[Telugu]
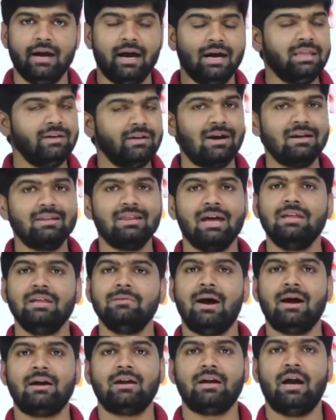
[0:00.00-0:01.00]
ఏది పడితే అది
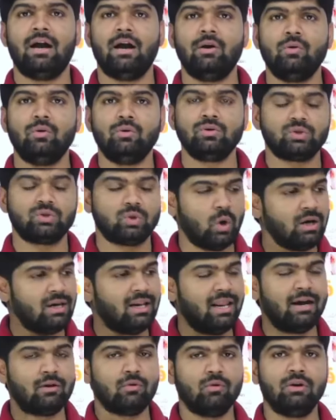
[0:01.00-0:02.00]
మాట్లాడు సోయి
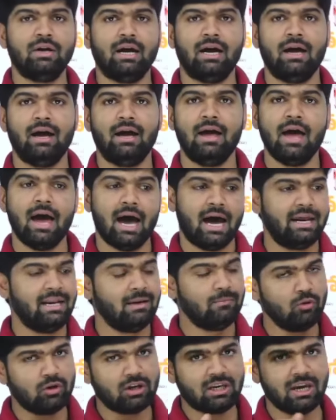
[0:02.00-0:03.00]
లేకుండా ఆయన
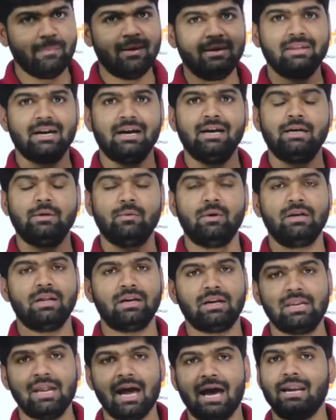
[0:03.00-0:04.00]
ముఖ్యమంత్రి అనేటువంటి
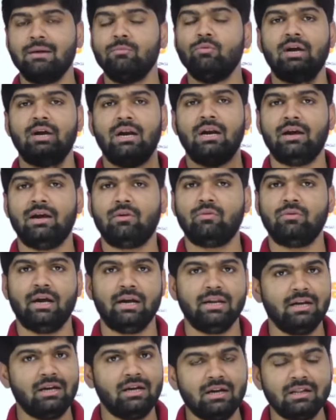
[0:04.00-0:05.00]
జ్ఞానం కూడా లేకుండా
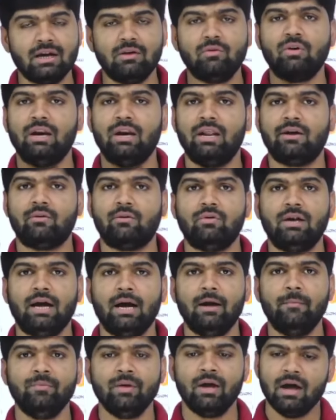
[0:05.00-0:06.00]
ఇంగితం కూడా లేకుండా
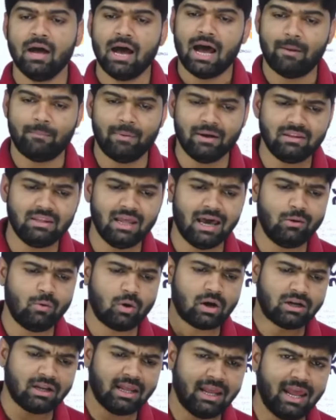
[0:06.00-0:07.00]
అబద్ధాలు
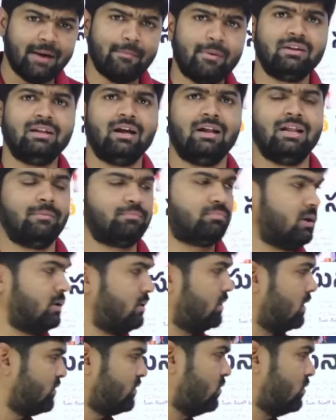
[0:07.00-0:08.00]
ఒకటే అబద్ధాలు చెప్తాడు ఇక